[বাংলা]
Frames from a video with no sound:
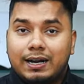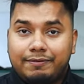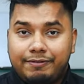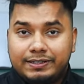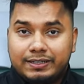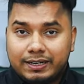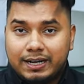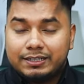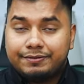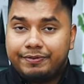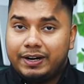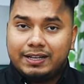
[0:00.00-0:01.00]
গ্রাফিক্সের
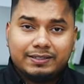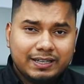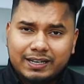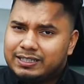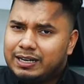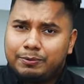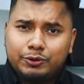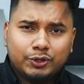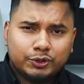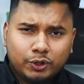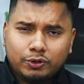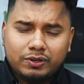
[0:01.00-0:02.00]
কাজ ফ্রিল্যান্সিংয়ের
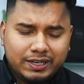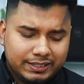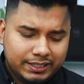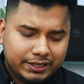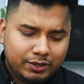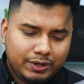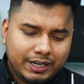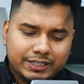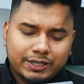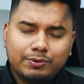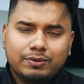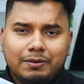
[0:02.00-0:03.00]
যাবতীয় সকল কাজ এটাতে
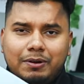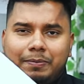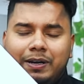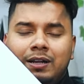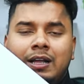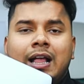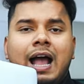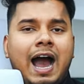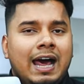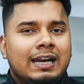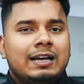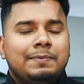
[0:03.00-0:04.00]
অনায়াসে করতে পারবেন
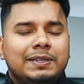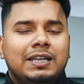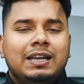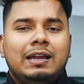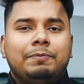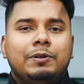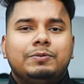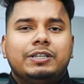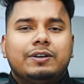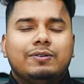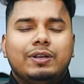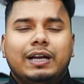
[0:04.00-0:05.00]
হালকা পাতলা ল্যাপটপ
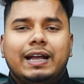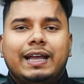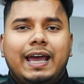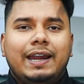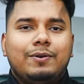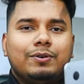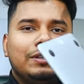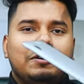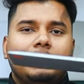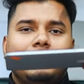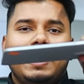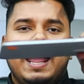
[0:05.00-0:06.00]
যে কোনো জায়গায় ক্যারি করতে
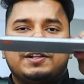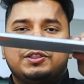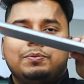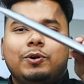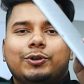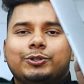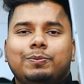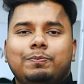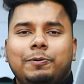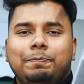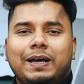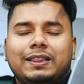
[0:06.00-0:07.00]
পারবেন একদম
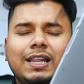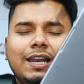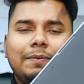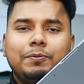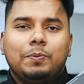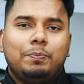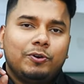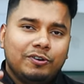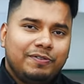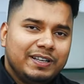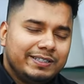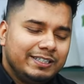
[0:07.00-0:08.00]
অসম্ভব পাতলা ল্যাপটপ
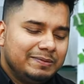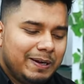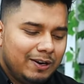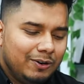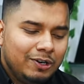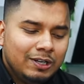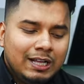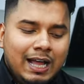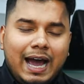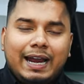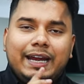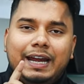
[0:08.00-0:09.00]
পোর্ট ফ্যাসিলিটিস ভালো
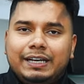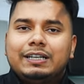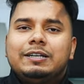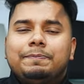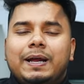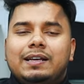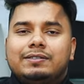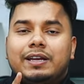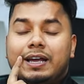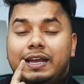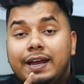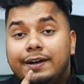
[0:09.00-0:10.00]
আর এটার যে
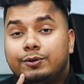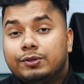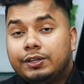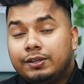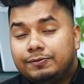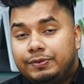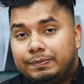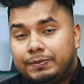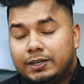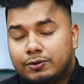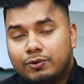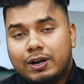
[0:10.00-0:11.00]
প্রাইসটা এয়ার টু থাউজেন্ড
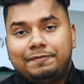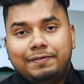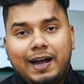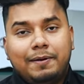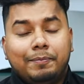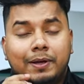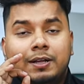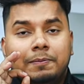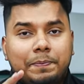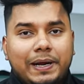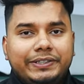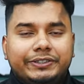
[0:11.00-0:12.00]
ফিফটিন কোরাই ফাইভ
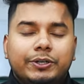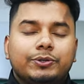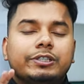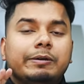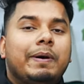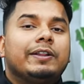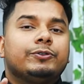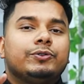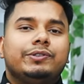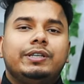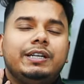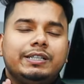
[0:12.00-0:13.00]
প্রাইসটা হচ্ছে মাত্র
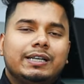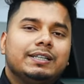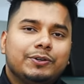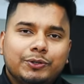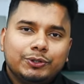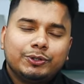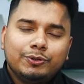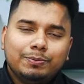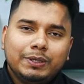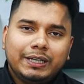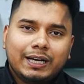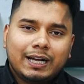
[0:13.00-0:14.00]
তিরিশ হাজার নয়শো
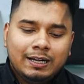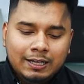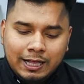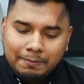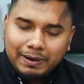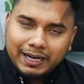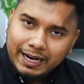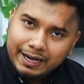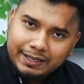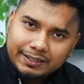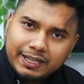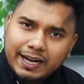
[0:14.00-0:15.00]
নব্বই টাকা মানে
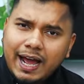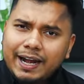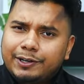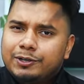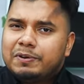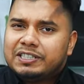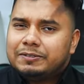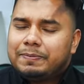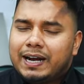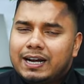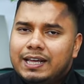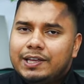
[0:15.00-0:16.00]
এইটার থেকে আরেকটু বাজেট
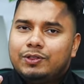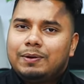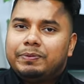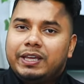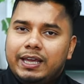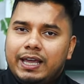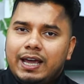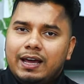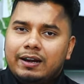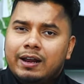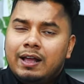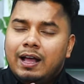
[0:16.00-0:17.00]
বাড়ালে কিন্তু আপনি
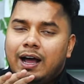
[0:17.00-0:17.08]
এয়ার